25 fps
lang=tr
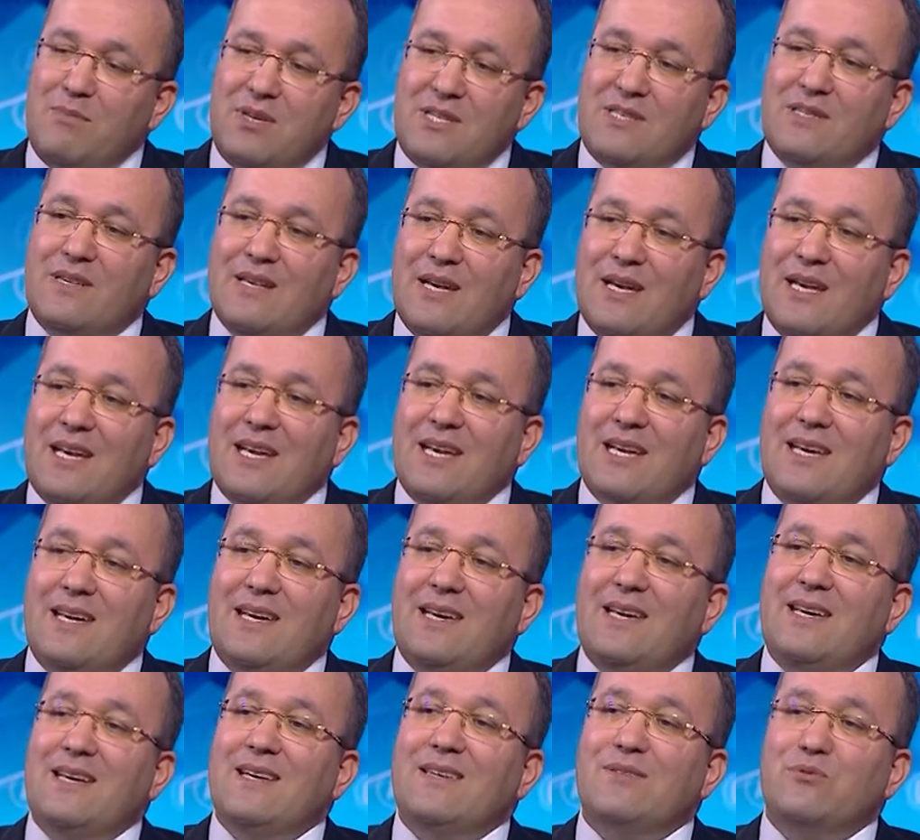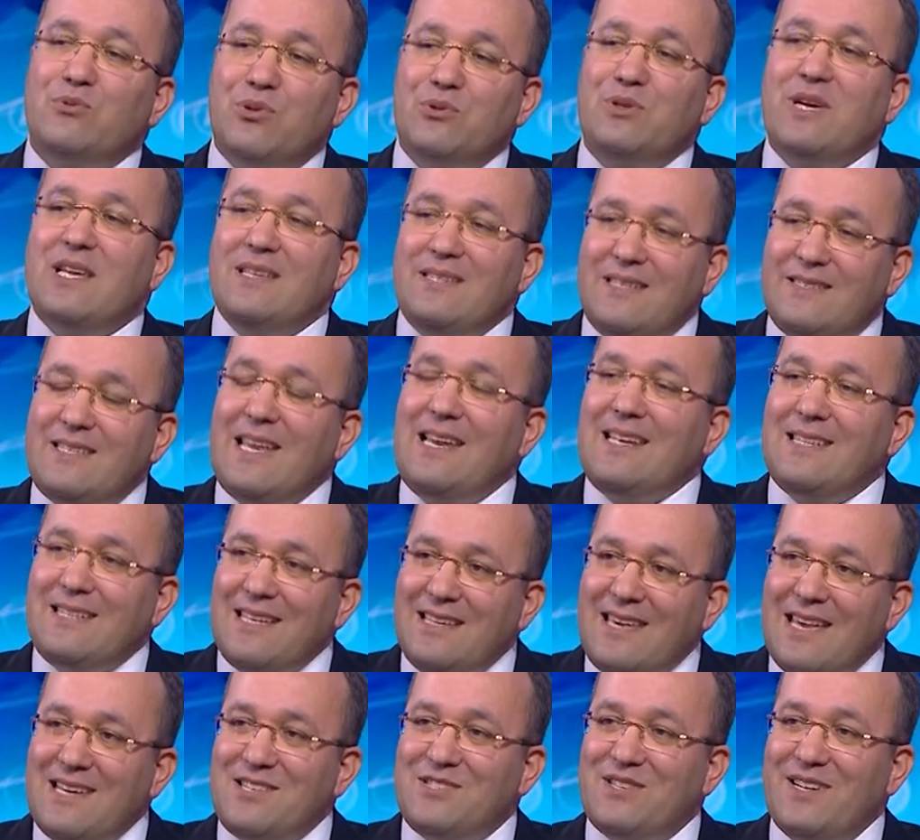biz e, Türkiye'nin nitelikli
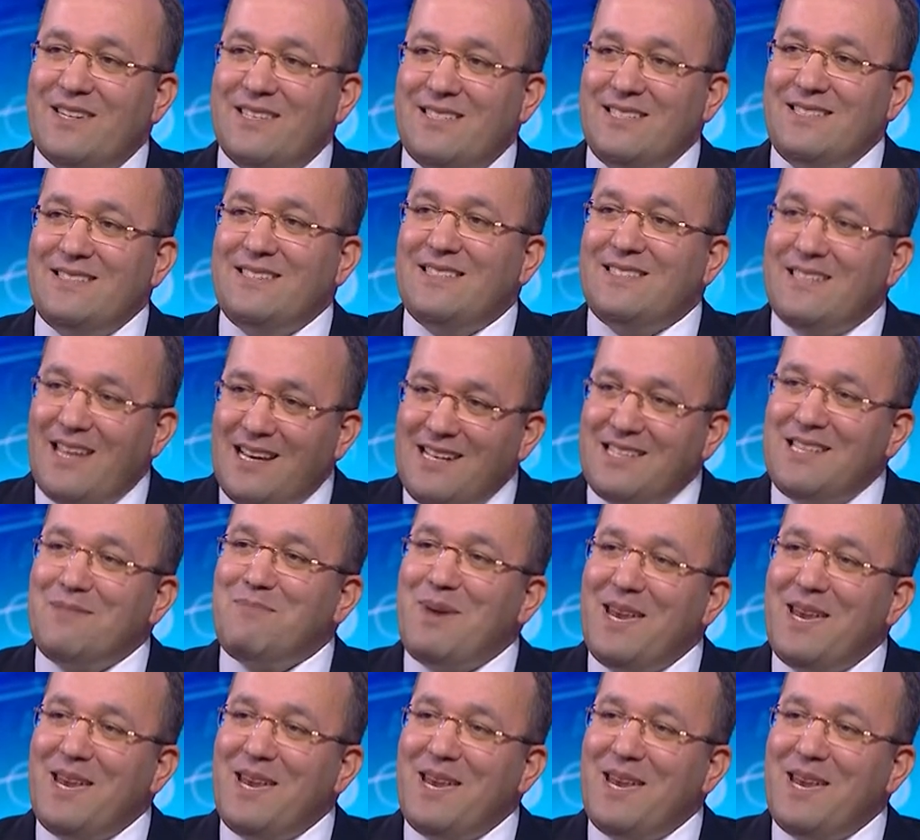gençlerini, nitelikli